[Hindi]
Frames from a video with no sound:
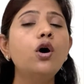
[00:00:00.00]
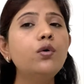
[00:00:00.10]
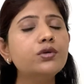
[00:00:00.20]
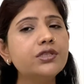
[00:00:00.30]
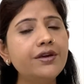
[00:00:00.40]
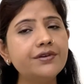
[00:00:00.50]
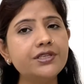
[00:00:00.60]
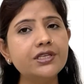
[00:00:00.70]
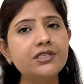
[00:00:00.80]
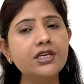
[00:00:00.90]
और उसकी
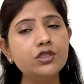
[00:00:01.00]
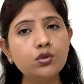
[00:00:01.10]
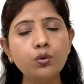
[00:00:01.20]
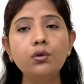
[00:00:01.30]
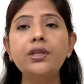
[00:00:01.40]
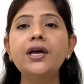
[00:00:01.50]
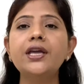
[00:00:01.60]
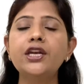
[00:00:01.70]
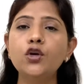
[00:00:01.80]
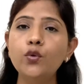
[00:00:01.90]
वजह से स्थूलता
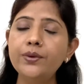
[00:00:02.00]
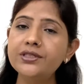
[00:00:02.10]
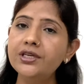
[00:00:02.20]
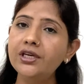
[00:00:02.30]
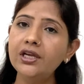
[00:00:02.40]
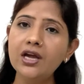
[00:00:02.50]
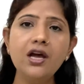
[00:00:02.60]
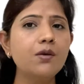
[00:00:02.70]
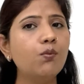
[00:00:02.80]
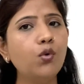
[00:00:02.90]
यानी ओबेसिटी
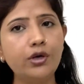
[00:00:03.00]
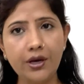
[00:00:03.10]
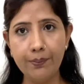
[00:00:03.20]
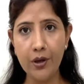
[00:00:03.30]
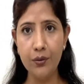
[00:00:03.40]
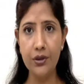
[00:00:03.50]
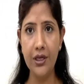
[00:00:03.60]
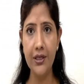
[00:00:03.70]
या मोटापा होता